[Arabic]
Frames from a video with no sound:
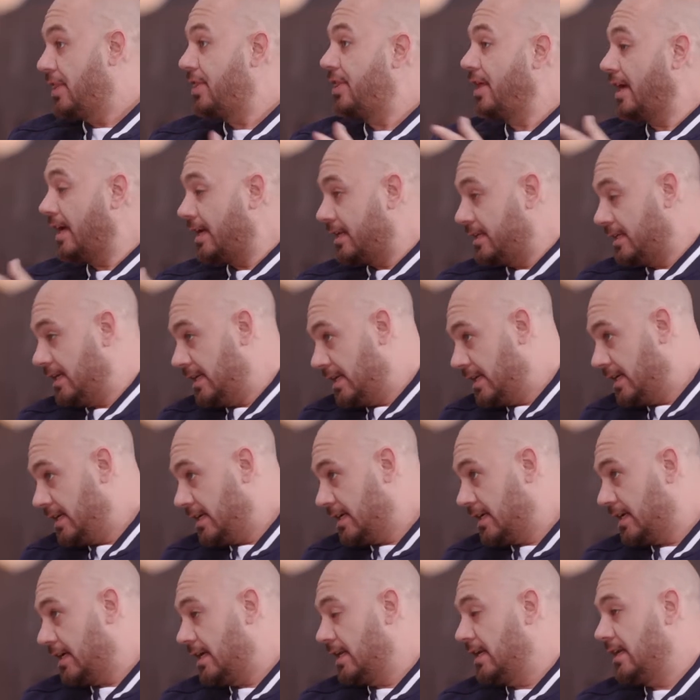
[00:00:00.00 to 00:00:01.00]
الثاني
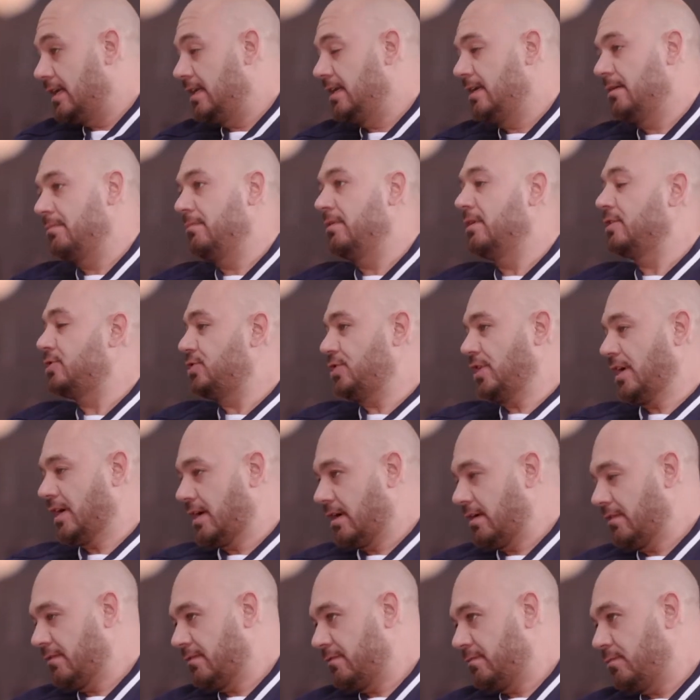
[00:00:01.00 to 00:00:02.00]
ليك اللي
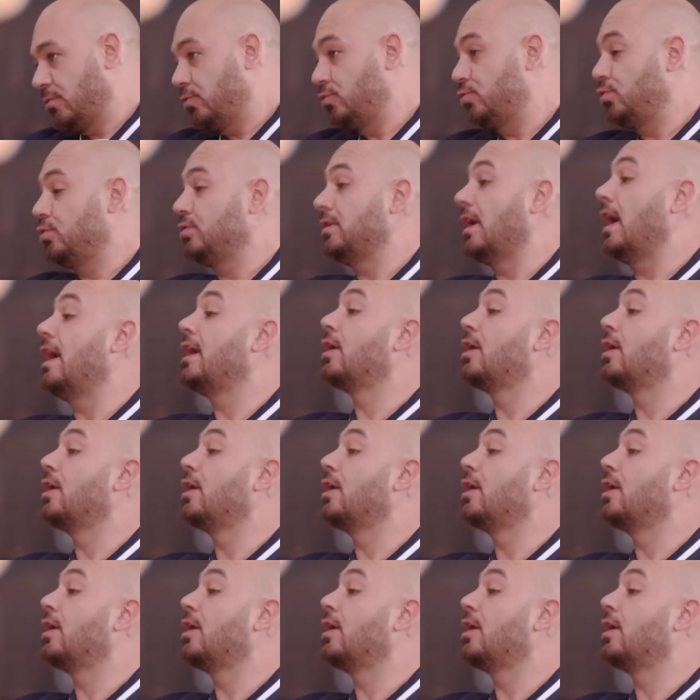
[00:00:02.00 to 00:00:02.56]
بنتشرف بوجود